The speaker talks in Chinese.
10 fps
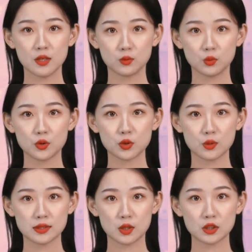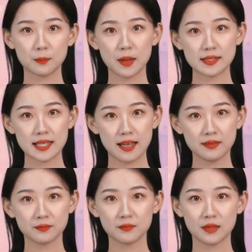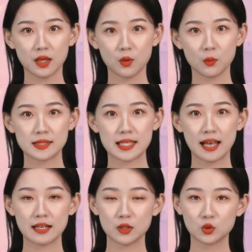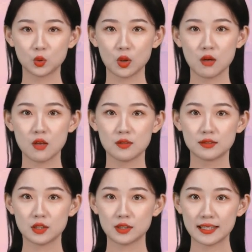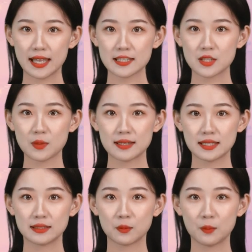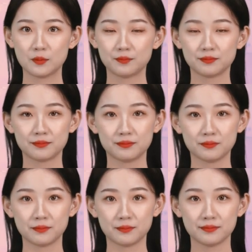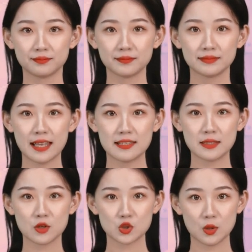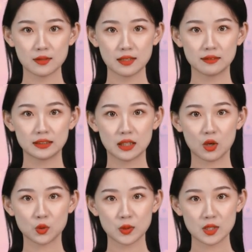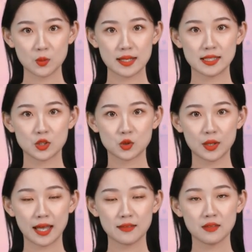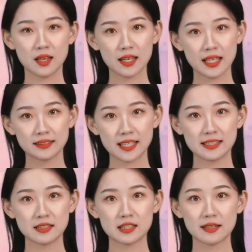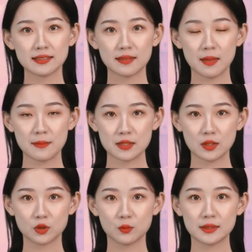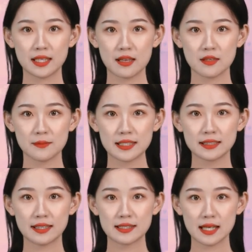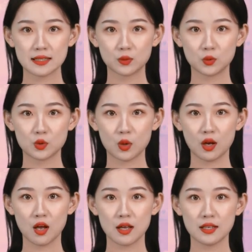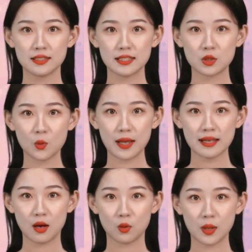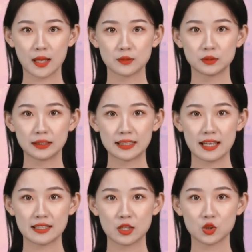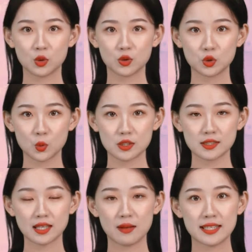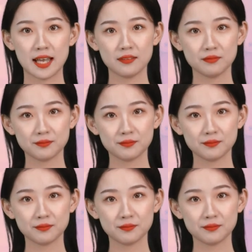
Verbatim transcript: 木秀笑着报价：“我家人多，那就来一块钱的吧。”大娘爽朗地掏出一块钱出来。她经常在外面买东西，应该家境不错，一块两块对她来说都是小钱儿。